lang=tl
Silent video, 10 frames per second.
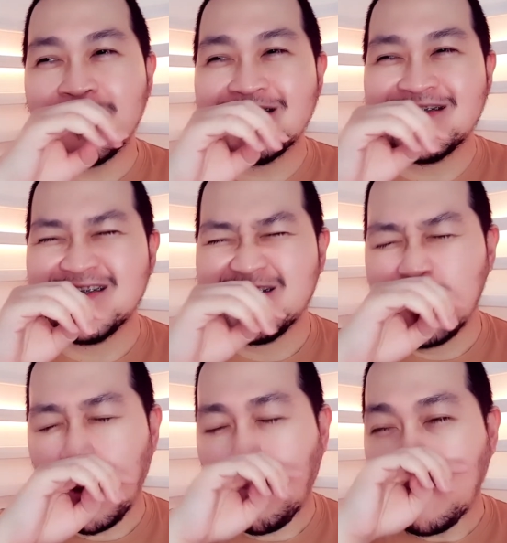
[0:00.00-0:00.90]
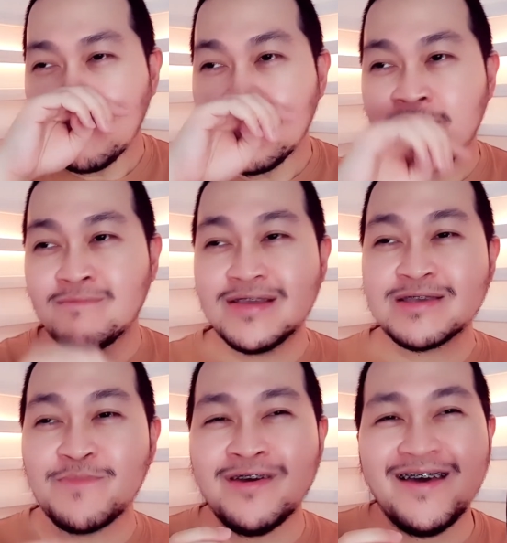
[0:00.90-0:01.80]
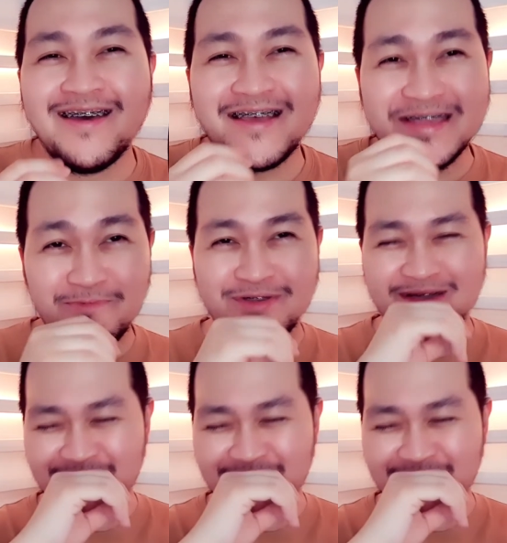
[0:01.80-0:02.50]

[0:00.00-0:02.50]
Wait. Medyo pa siguro sa